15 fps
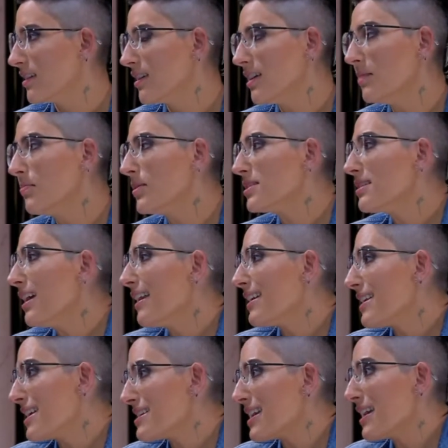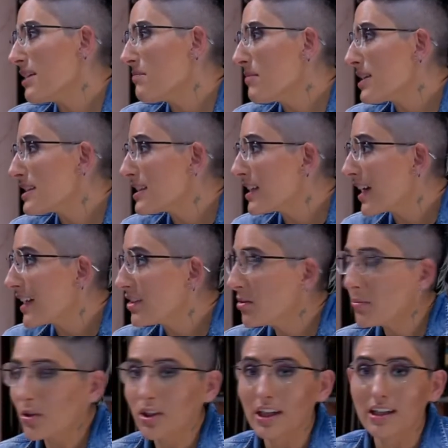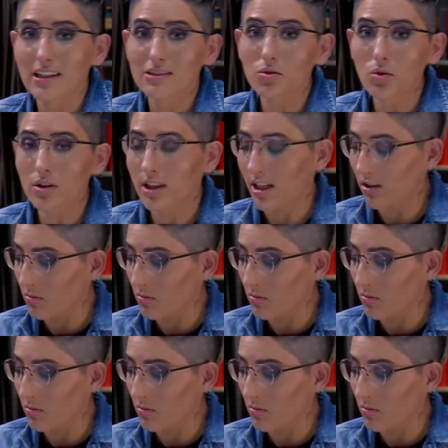Y pues nada, ya están investigando porque resulta,